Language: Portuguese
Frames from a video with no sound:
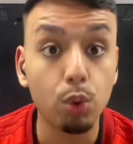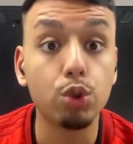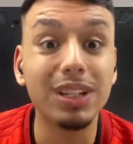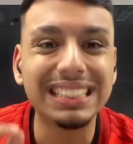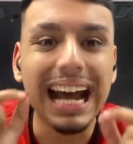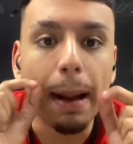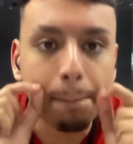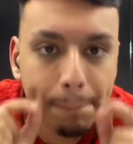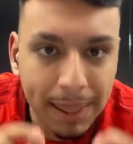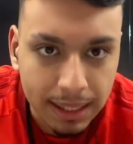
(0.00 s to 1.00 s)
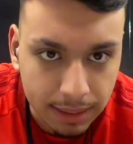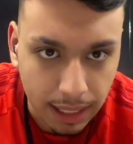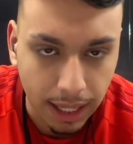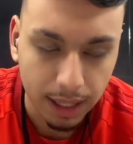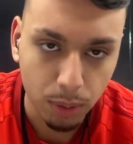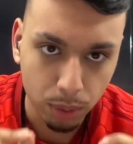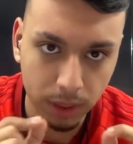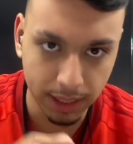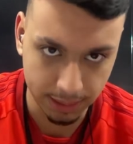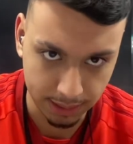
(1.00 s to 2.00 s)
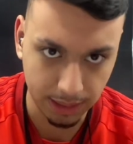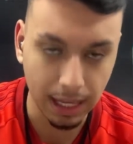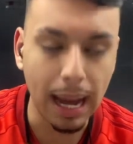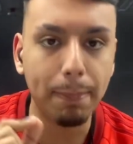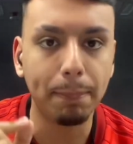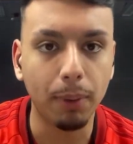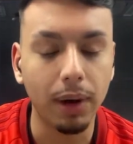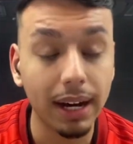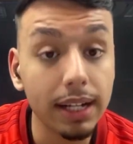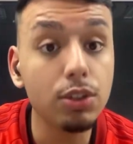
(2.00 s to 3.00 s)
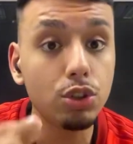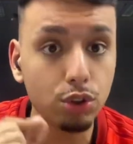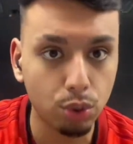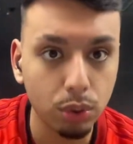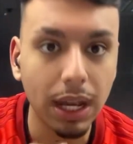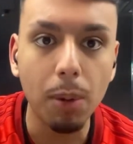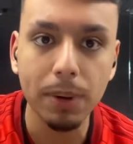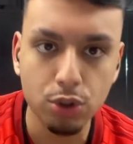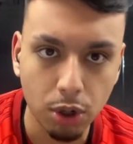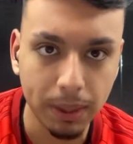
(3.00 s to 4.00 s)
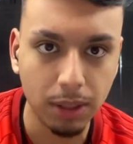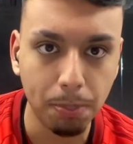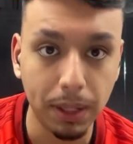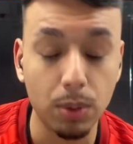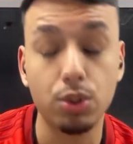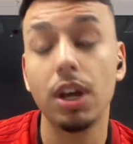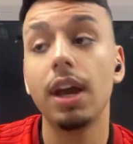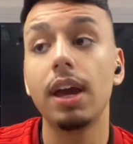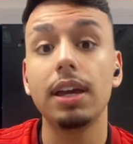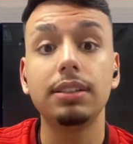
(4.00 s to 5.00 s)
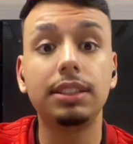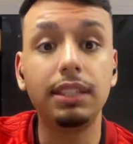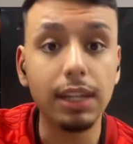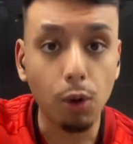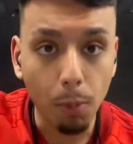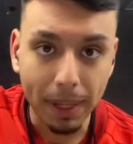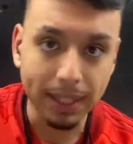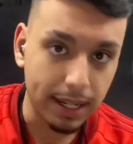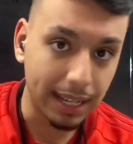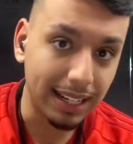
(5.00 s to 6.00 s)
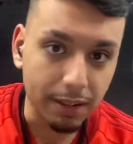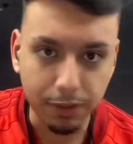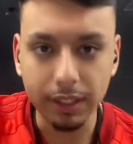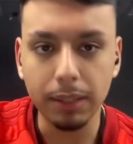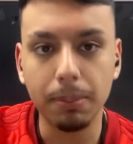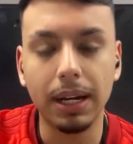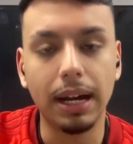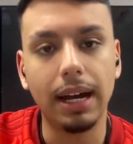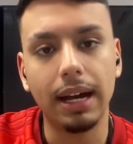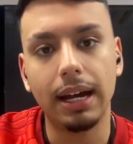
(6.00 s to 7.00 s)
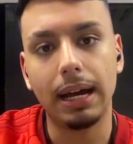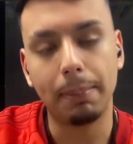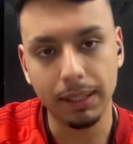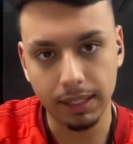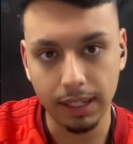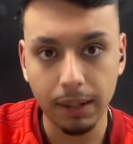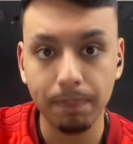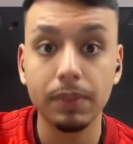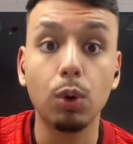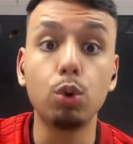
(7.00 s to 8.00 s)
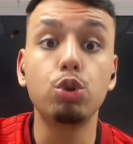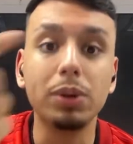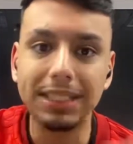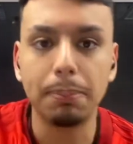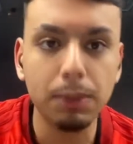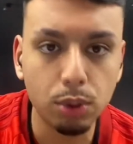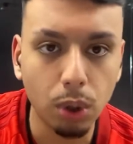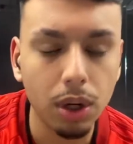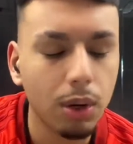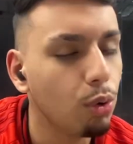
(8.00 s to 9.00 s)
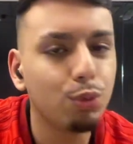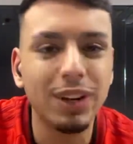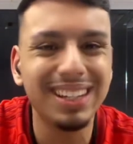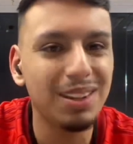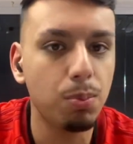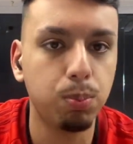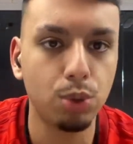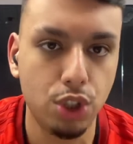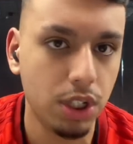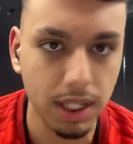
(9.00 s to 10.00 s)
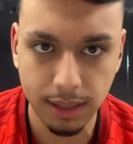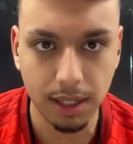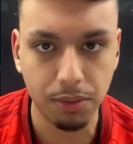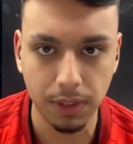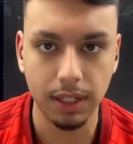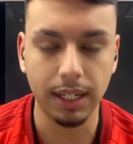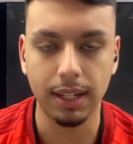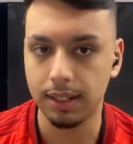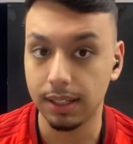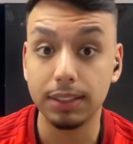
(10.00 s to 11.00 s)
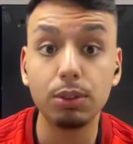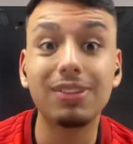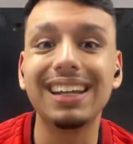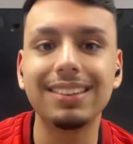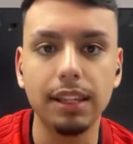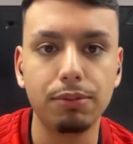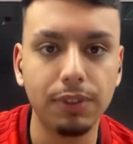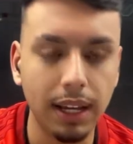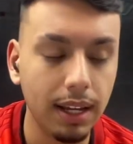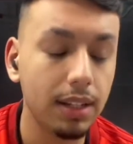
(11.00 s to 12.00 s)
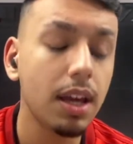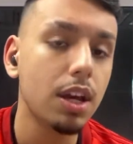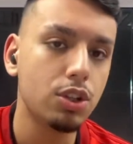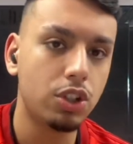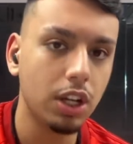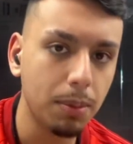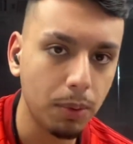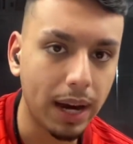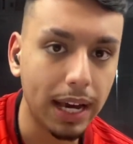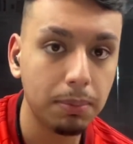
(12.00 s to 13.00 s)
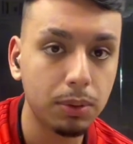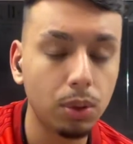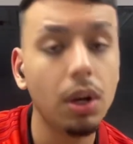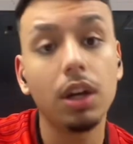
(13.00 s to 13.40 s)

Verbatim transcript: o juiz apita o lance apó, antes do Dalbert cometer o pênalti. Se o bandeirinha levanta a, a bandeira, o juiz apitou, o VAR não podia interferir naquele lance. O VAR interfere, chama o árbitro